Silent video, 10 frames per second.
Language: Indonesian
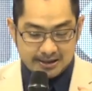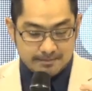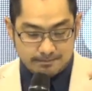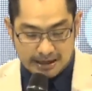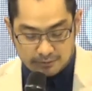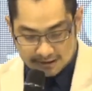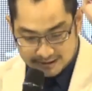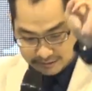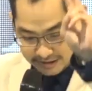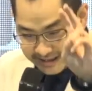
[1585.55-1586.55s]

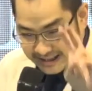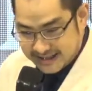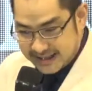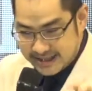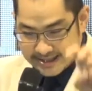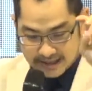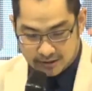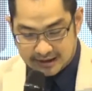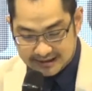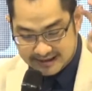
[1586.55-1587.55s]
bangunannya udah dikasih,
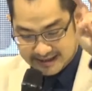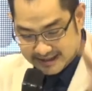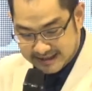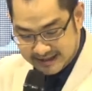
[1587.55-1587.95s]
sekolahnya dikasih,